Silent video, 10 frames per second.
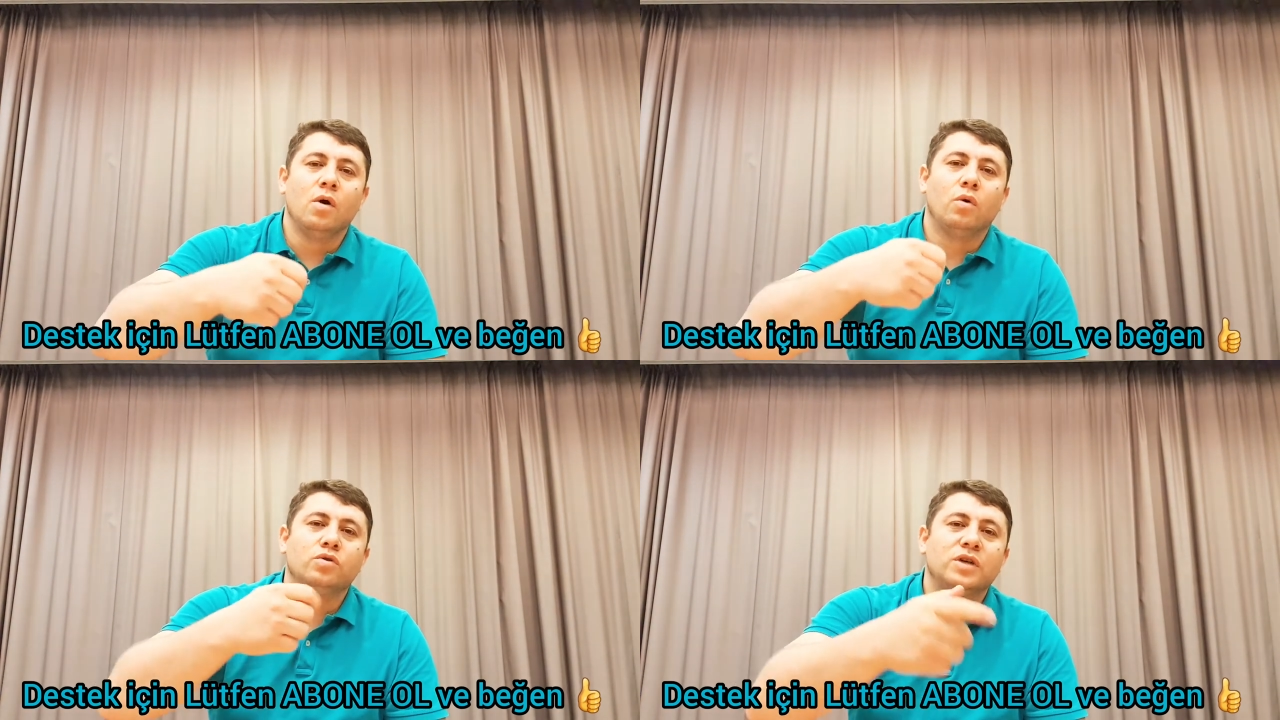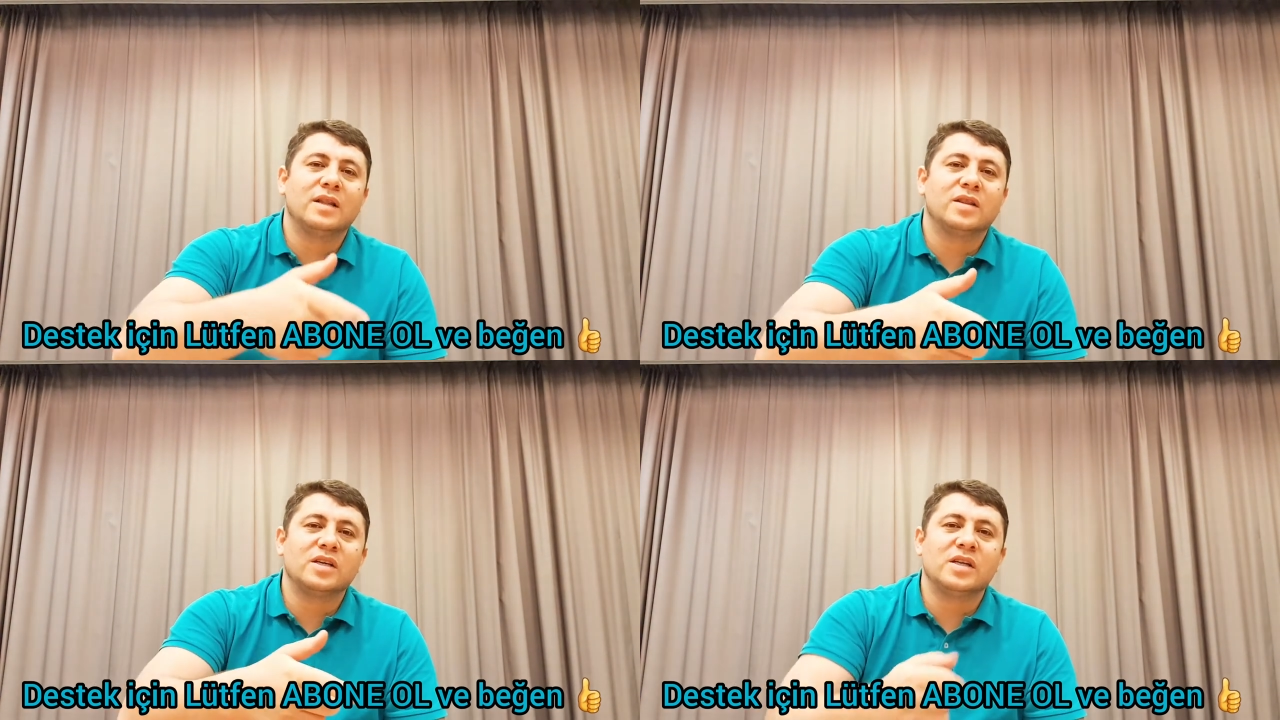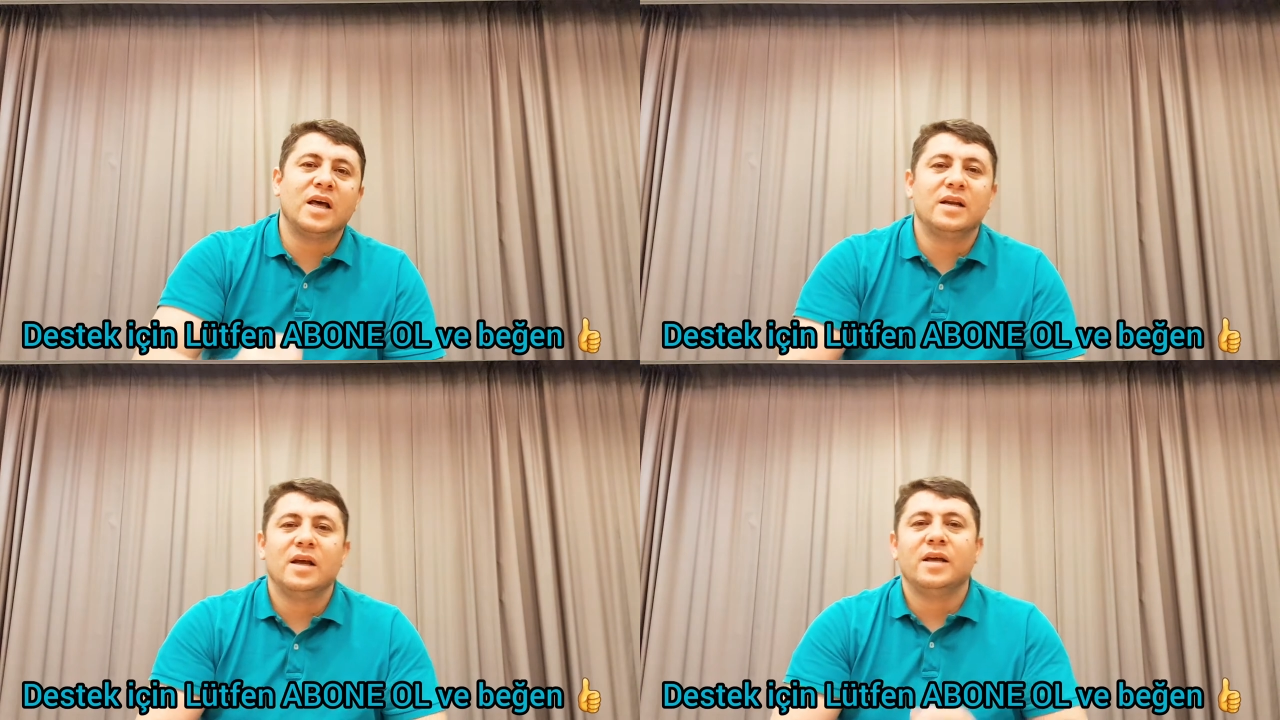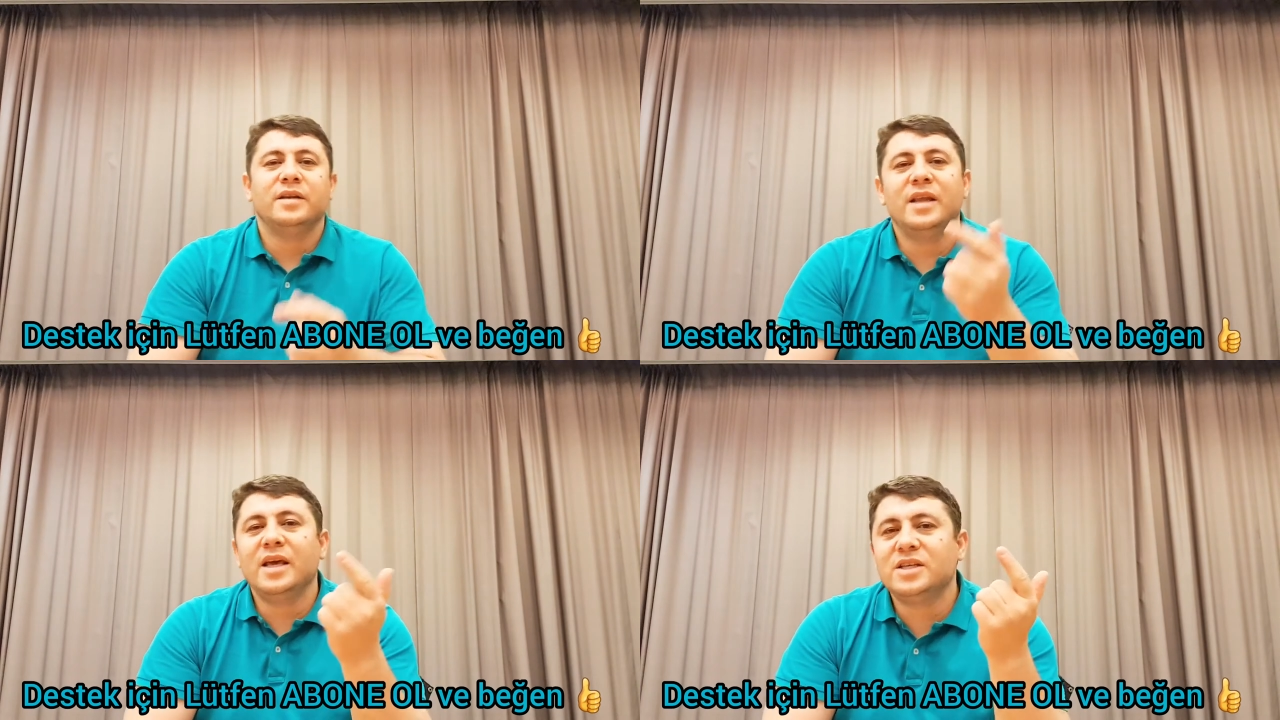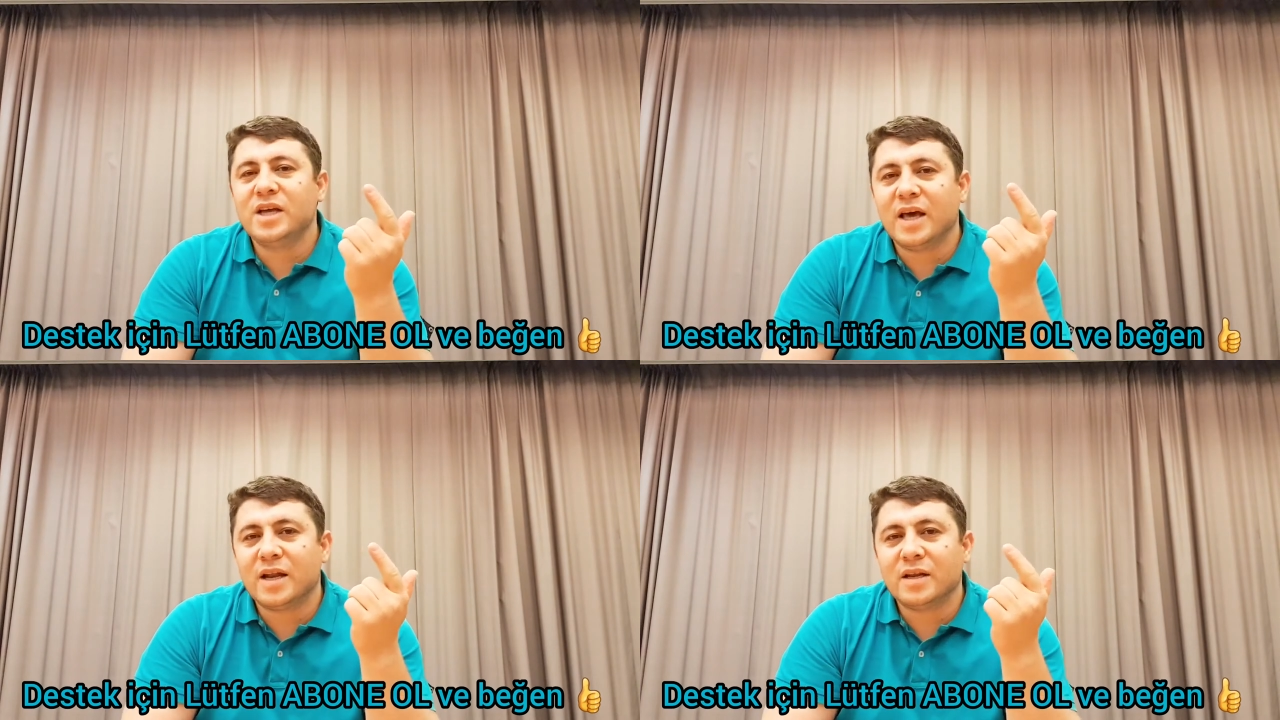o şantajlar ne
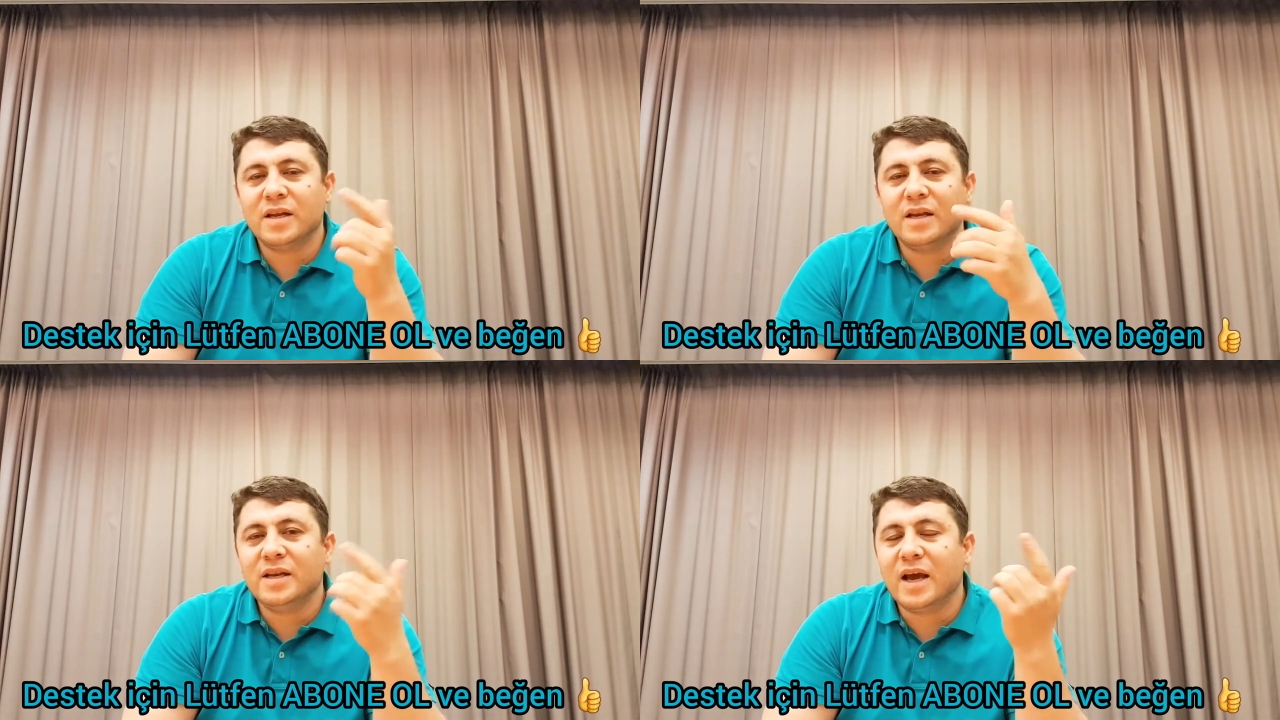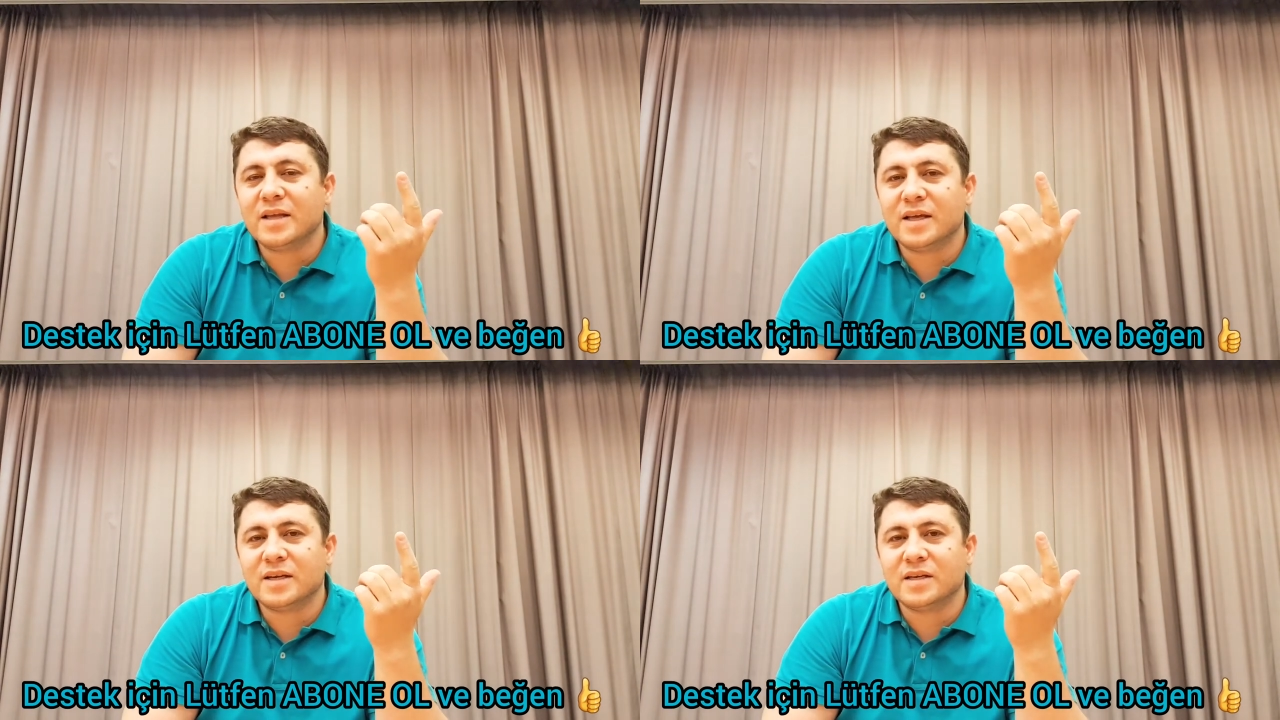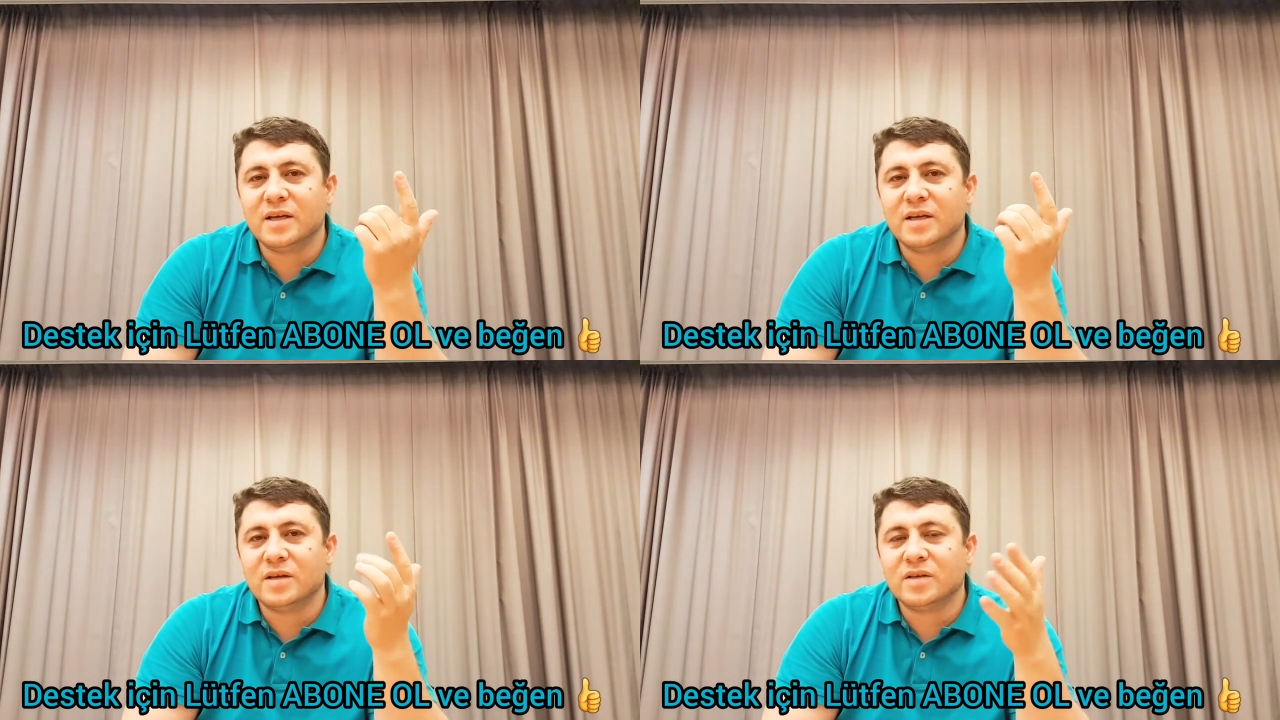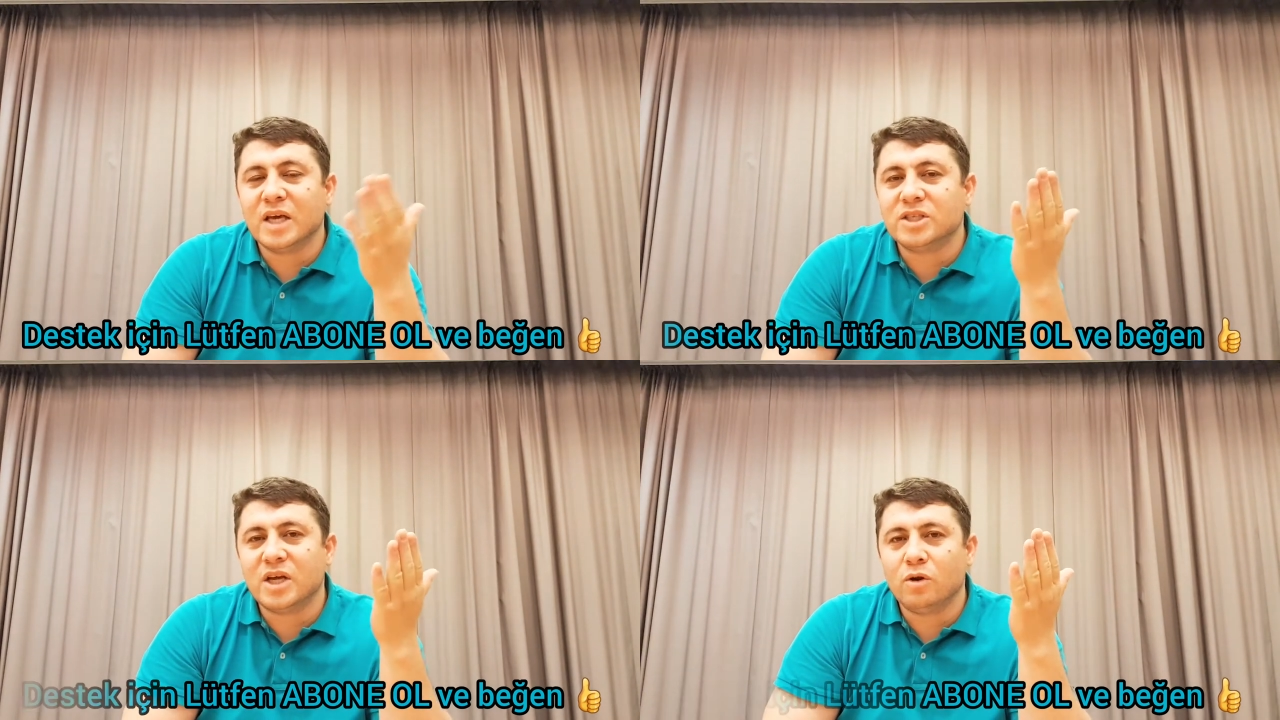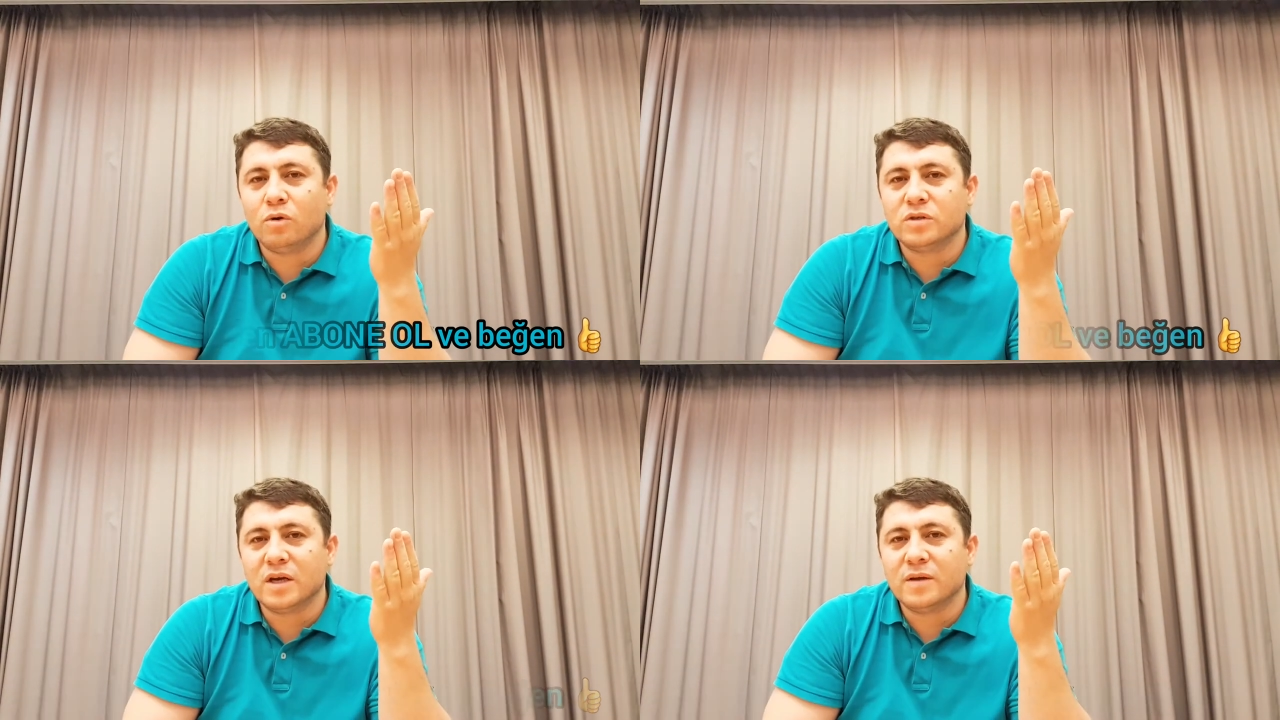işe yar ne kadar e, geçerli
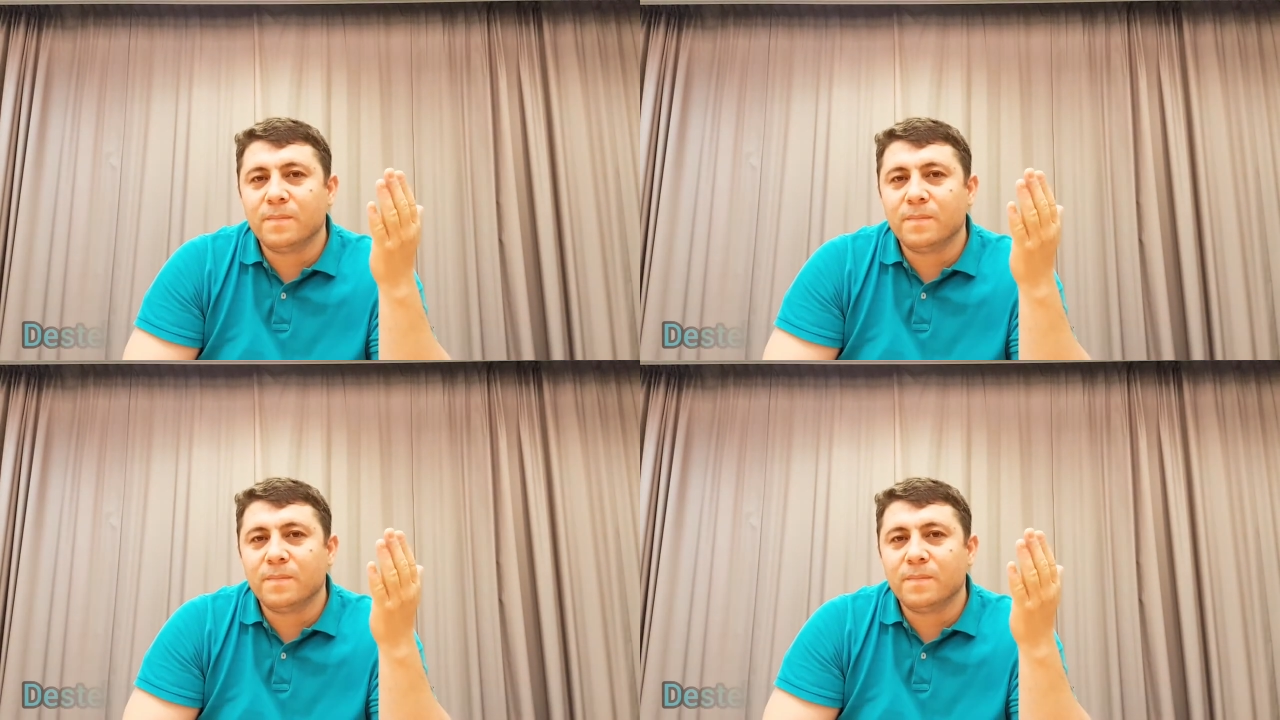olacak?